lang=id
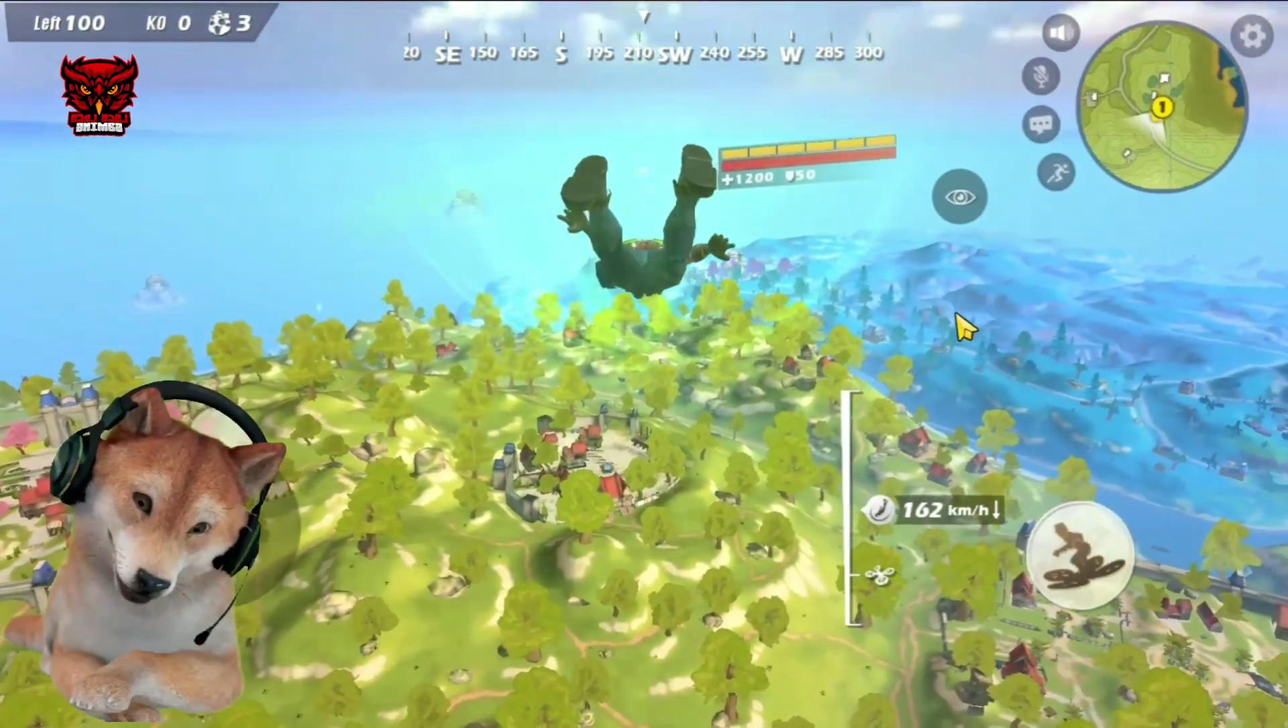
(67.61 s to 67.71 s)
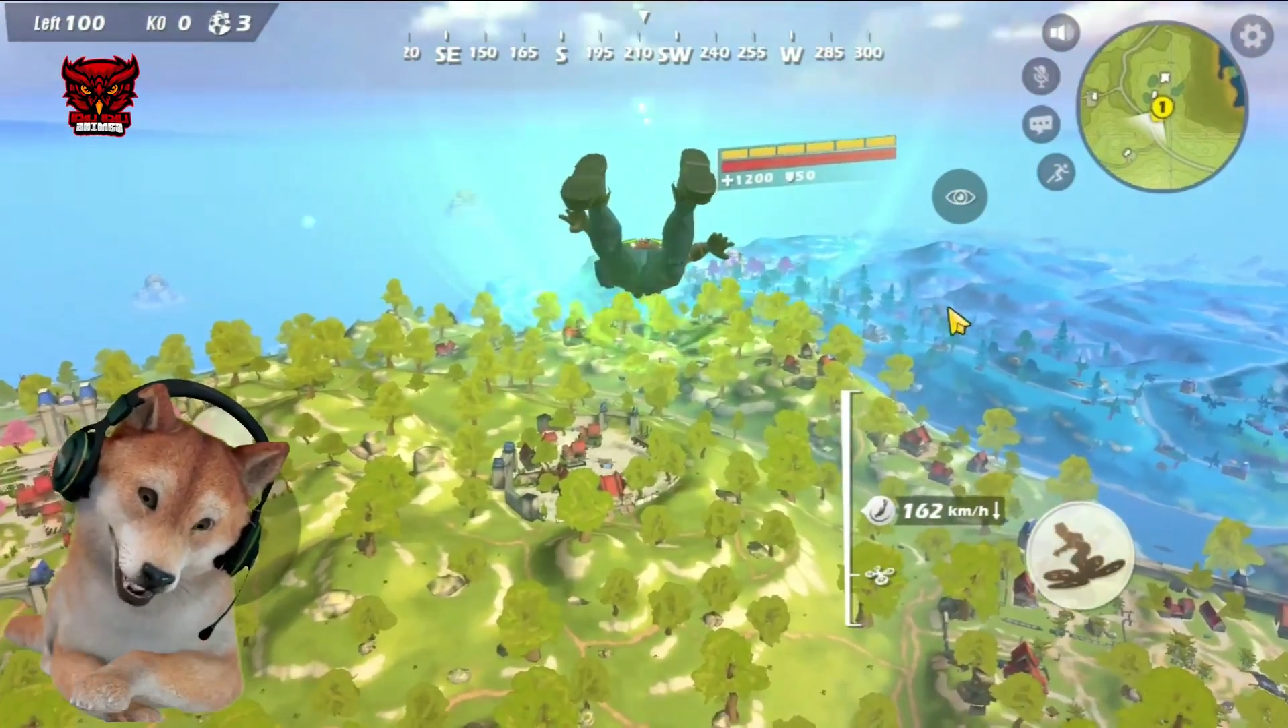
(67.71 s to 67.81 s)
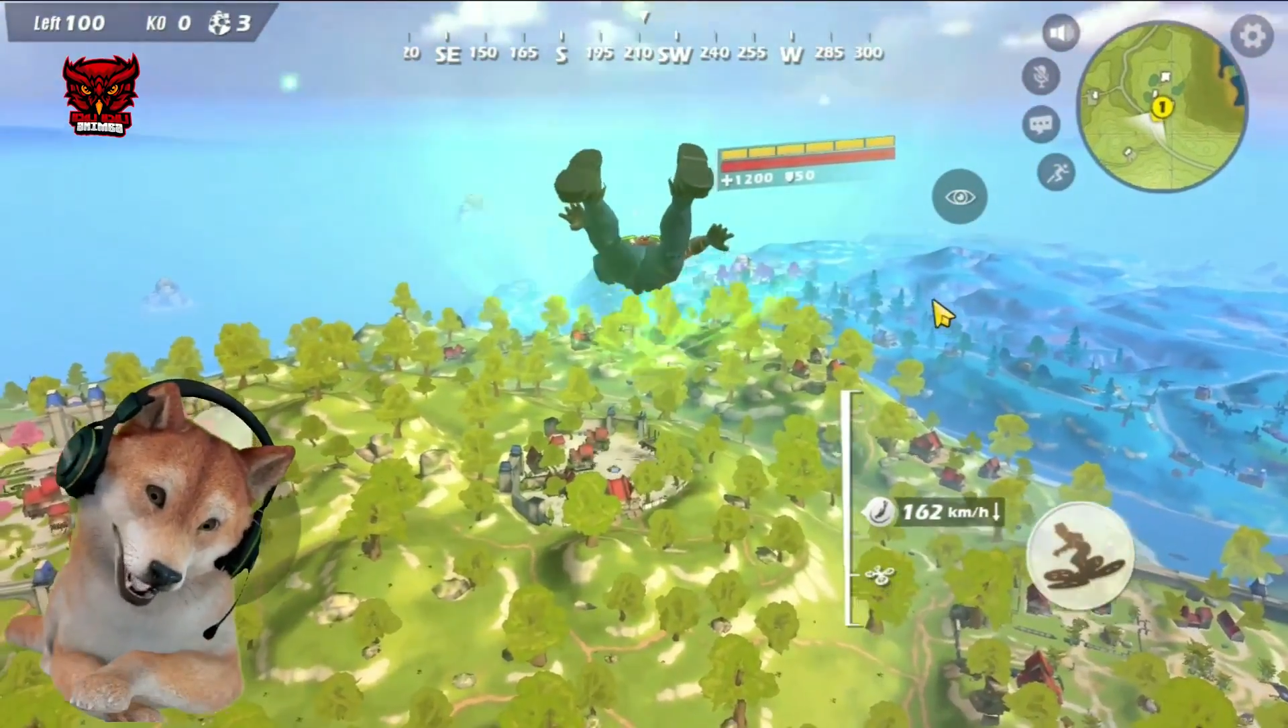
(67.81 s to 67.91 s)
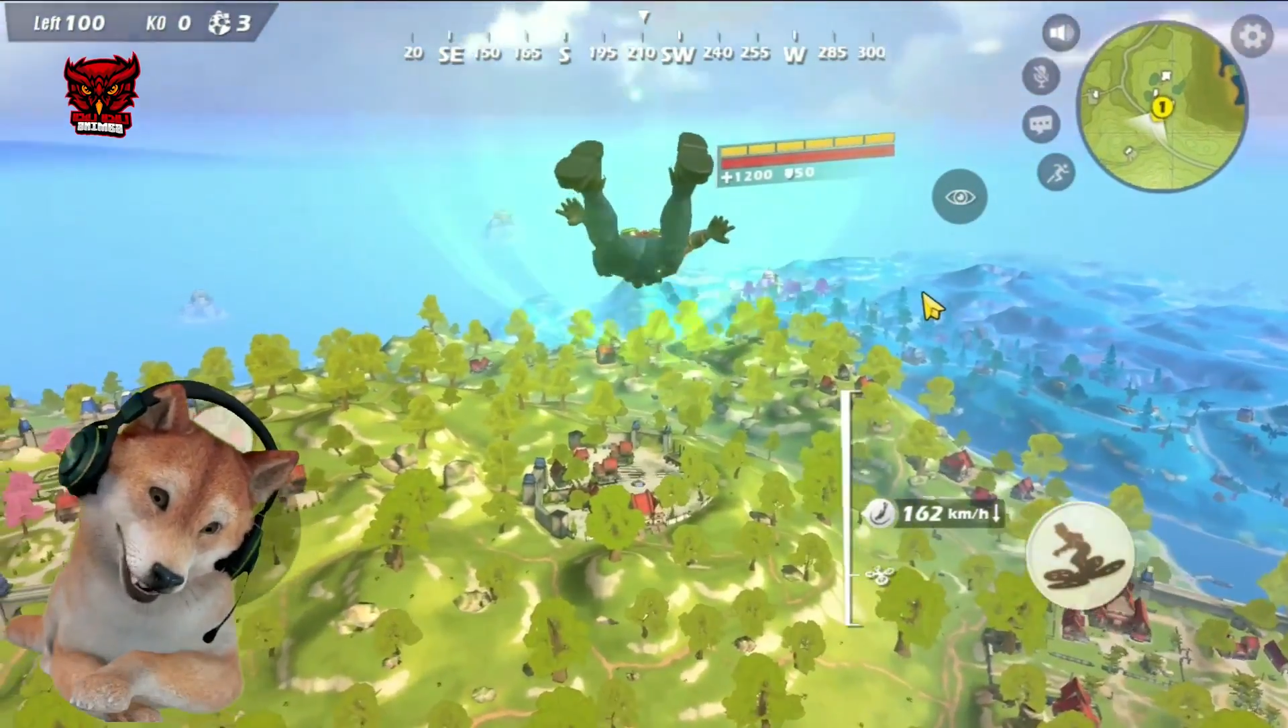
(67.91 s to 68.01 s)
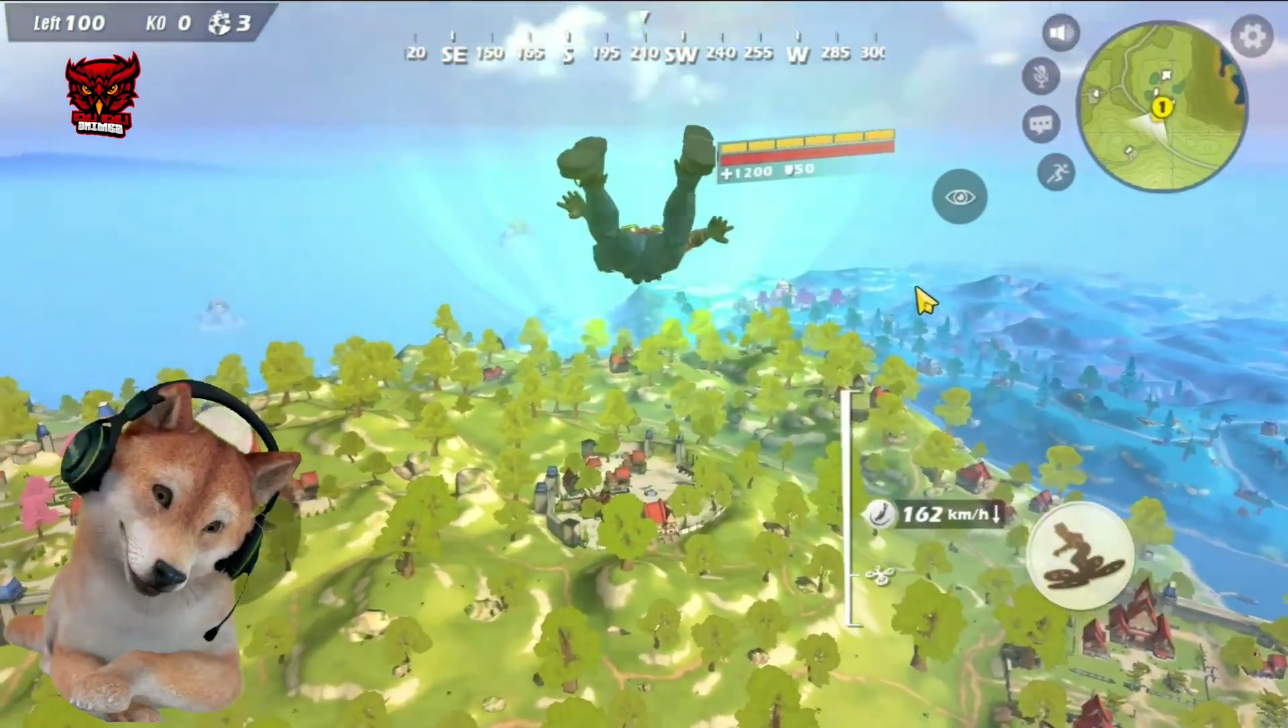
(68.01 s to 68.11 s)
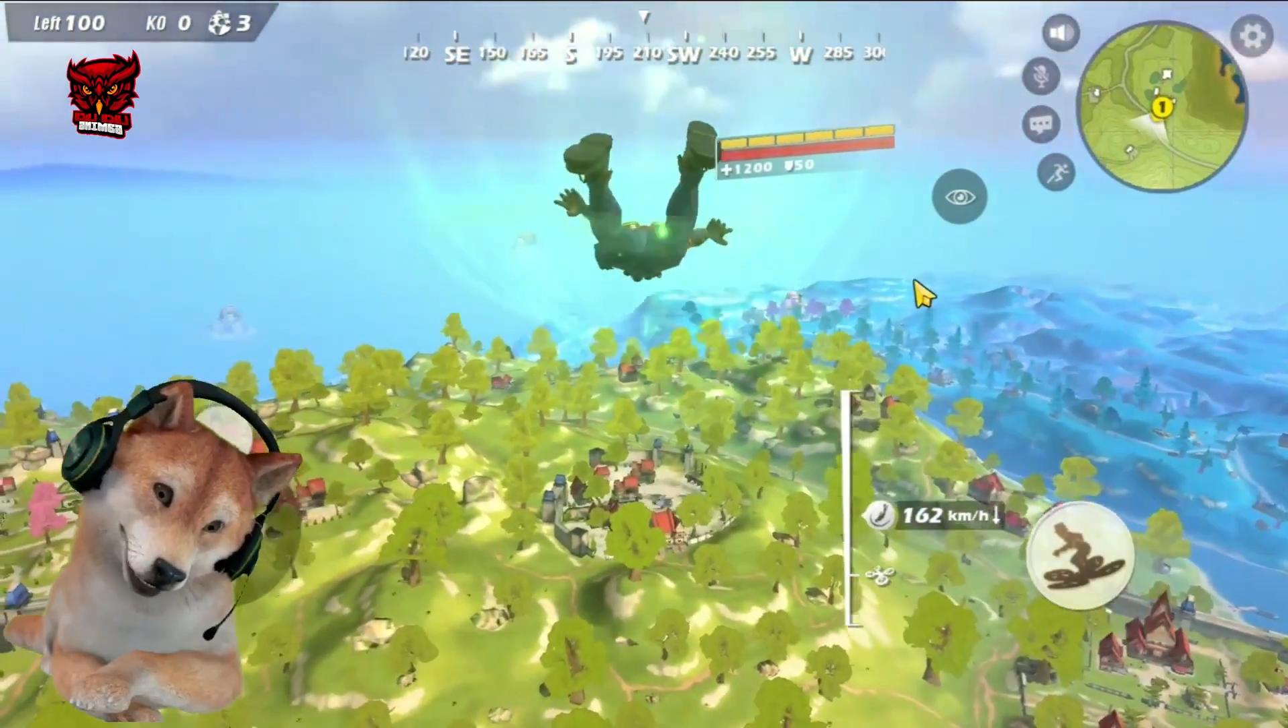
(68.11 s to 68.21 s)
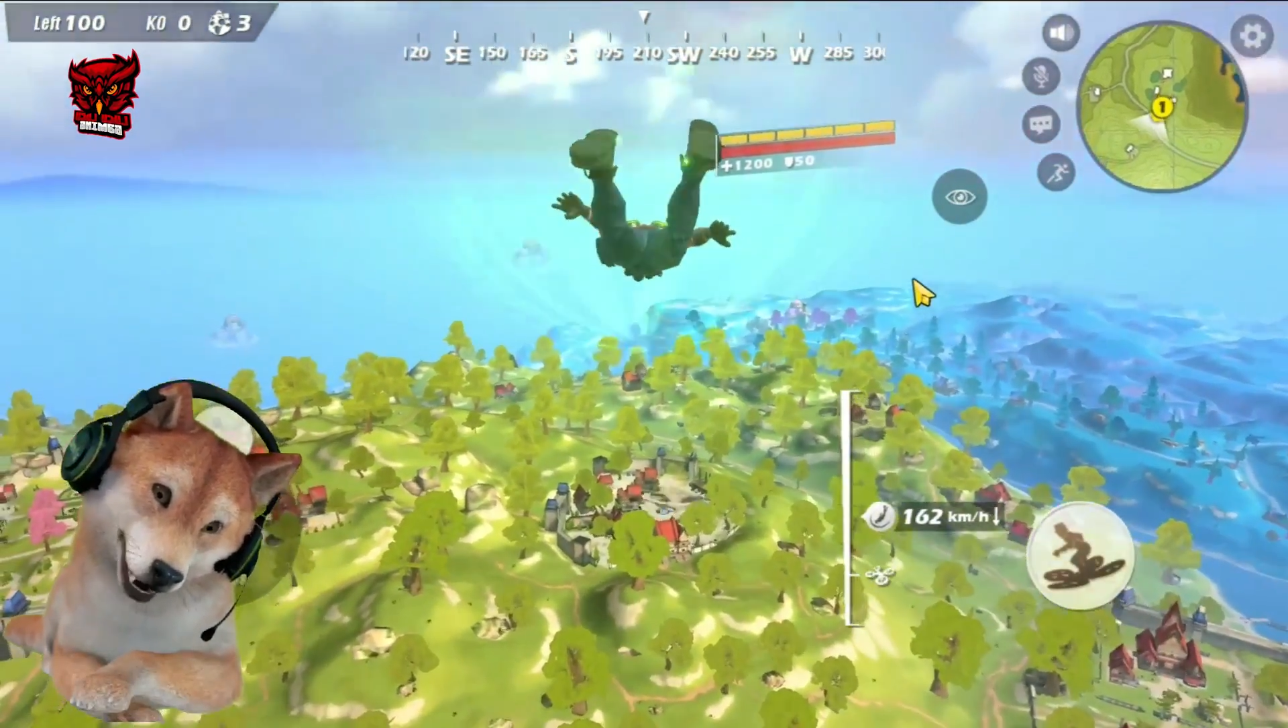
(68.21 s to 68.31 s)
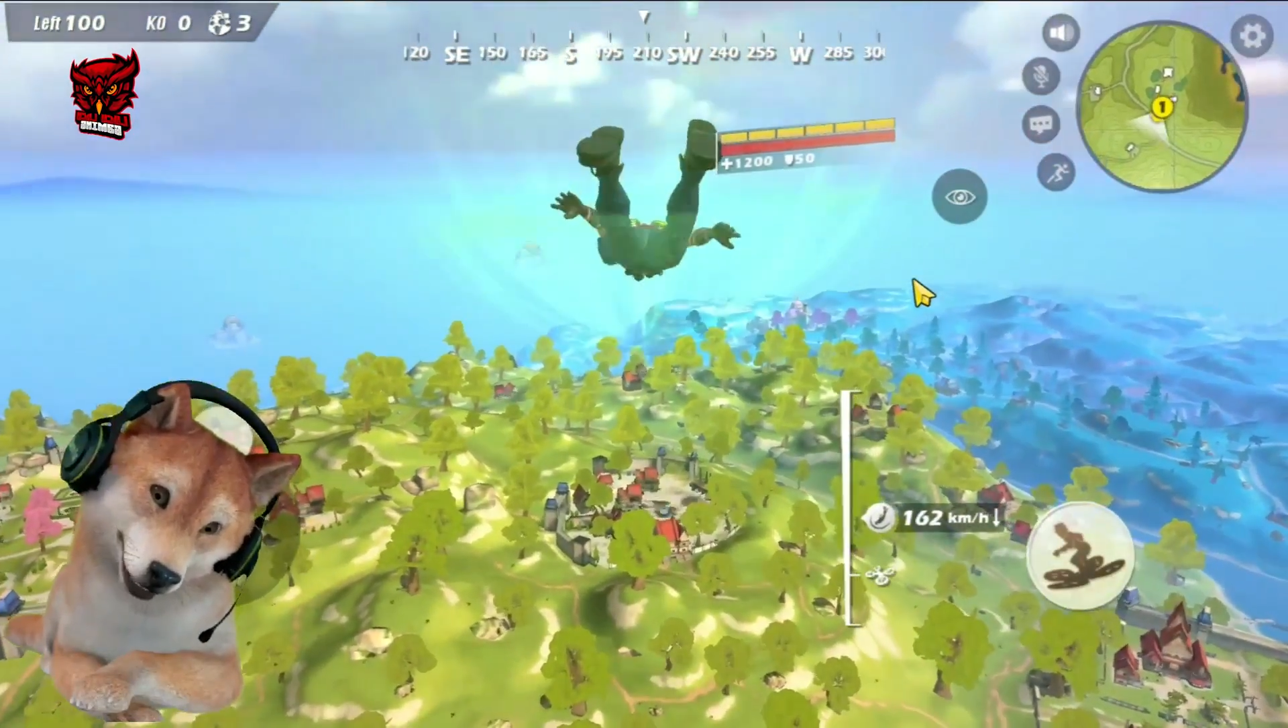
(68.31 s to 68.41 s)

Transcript: bisa jadi